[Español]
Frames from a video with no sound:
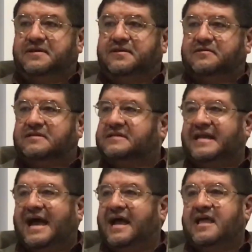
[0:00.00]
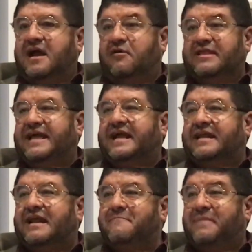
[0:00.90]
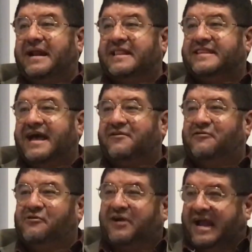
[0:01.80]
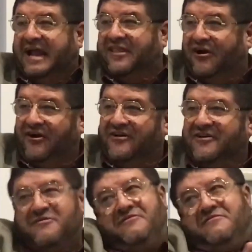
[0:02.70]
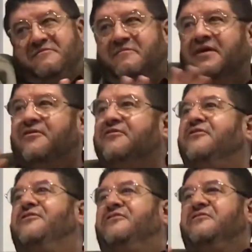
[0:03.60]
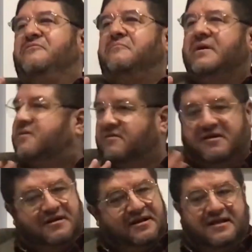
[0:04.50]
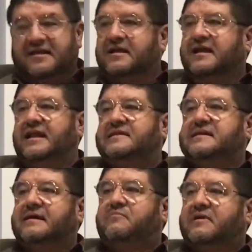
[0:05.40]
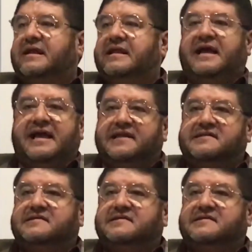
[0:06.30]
Entonces ya, ahorita querer emparentar con lo que quedó, mejor no, mejor, mejor que le siga porque él ya es,